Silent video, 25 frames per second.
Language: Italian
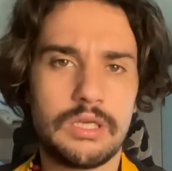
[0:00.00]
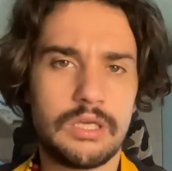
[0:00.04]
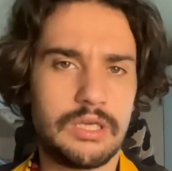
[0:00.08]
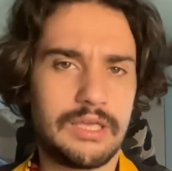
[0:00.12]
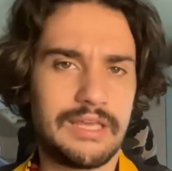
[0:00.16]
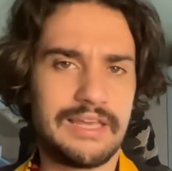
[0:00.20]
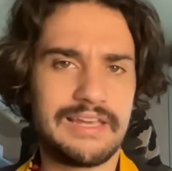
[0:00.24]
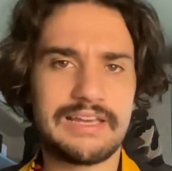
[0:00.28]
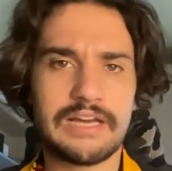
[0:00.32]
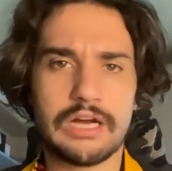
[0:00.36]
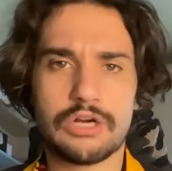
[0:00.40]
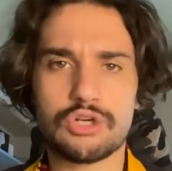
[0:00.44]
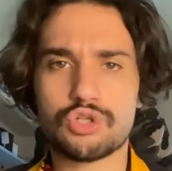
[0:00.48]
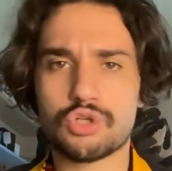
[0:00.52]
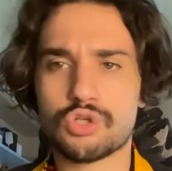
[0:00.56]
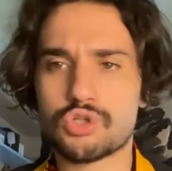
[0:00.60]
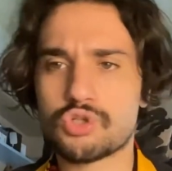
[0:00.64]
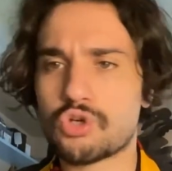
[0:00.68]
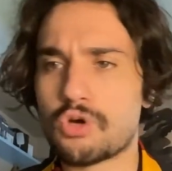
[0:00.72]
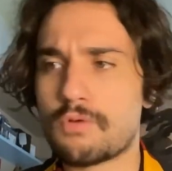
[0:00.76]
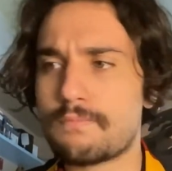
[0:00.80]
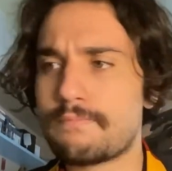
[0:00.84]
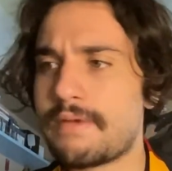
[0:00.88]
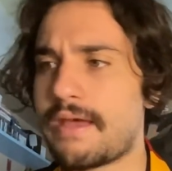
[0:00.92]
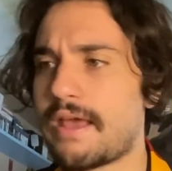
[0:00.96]
il calcio
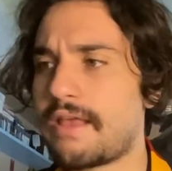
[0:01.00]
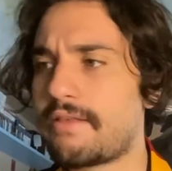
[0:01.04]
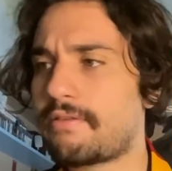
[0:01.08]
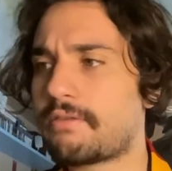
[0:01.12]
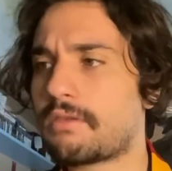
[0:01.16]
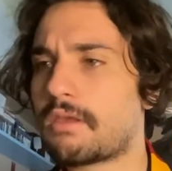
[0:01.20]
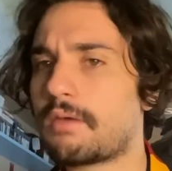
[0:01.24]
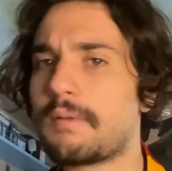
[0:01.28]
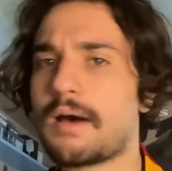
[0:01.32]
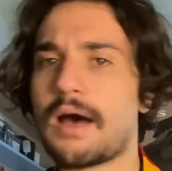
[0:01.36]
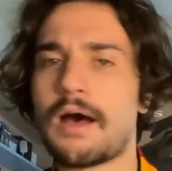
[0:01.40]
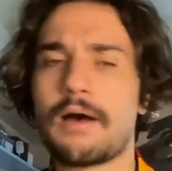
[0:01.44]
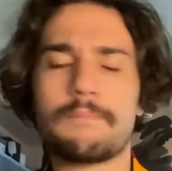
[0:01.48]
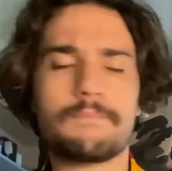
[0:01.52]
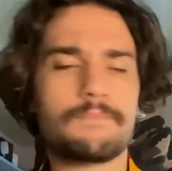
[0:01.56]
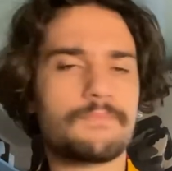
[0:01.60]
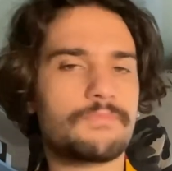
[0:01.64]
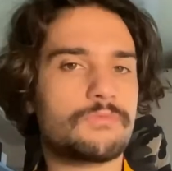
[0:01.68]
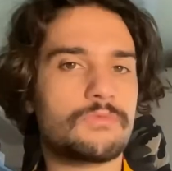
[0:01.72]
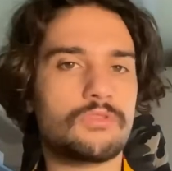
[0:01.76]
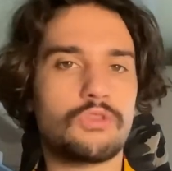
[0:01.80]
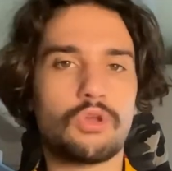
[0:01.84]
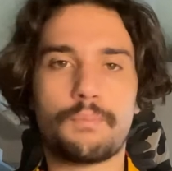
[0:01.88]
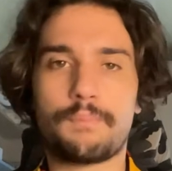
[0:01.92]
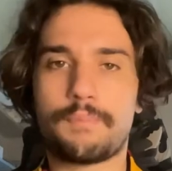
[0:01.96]
scommesse, ma
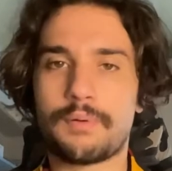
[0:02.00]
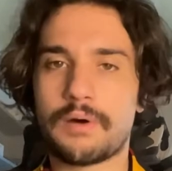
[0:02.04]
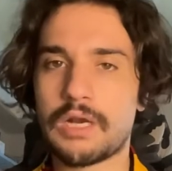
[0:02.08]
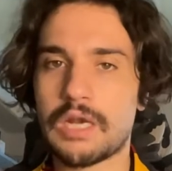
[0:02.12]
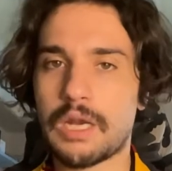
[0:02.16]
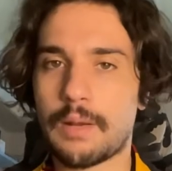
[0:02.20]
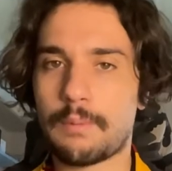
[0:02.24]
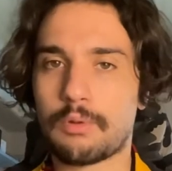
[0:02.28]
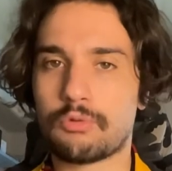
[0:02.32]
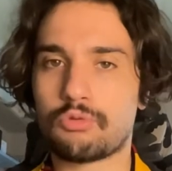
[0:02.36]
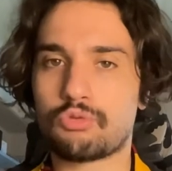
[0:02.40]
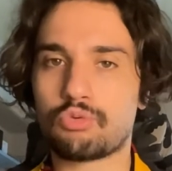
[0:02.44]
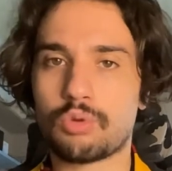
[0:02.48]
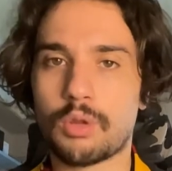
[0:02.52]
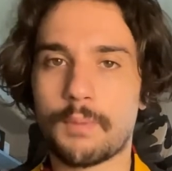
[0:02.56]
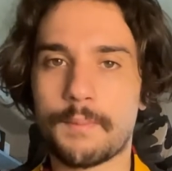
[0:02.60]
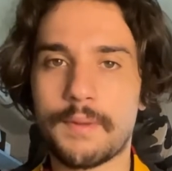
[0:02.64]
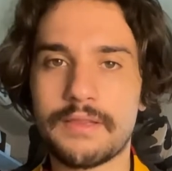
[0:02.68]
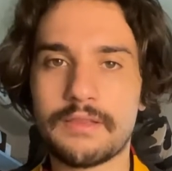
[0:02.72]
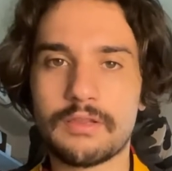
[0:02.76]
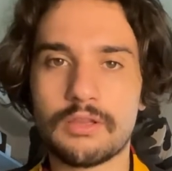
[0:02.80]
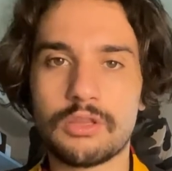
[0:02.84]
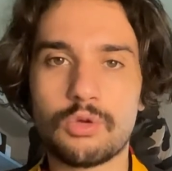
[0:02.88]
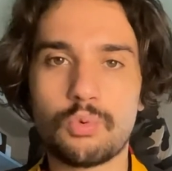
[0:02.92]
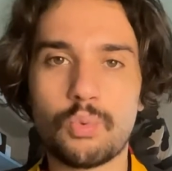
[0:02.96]
non parliamo
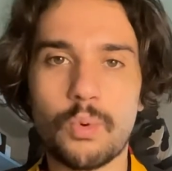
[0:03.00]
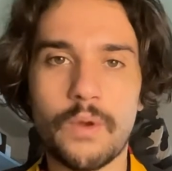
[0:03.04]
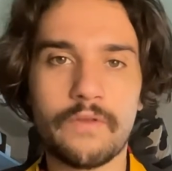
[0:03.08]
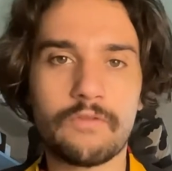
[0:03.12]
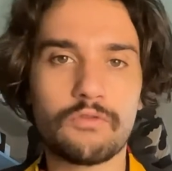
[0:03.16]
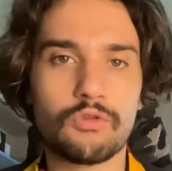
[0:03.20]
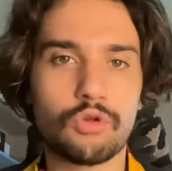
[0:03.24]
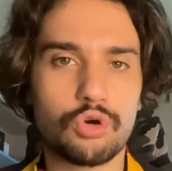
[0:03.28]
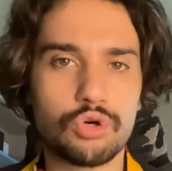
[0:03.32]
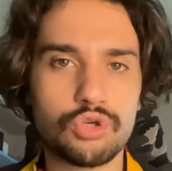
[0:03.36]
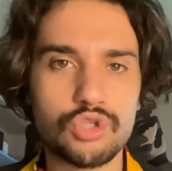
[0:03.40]
assolutamente di questo,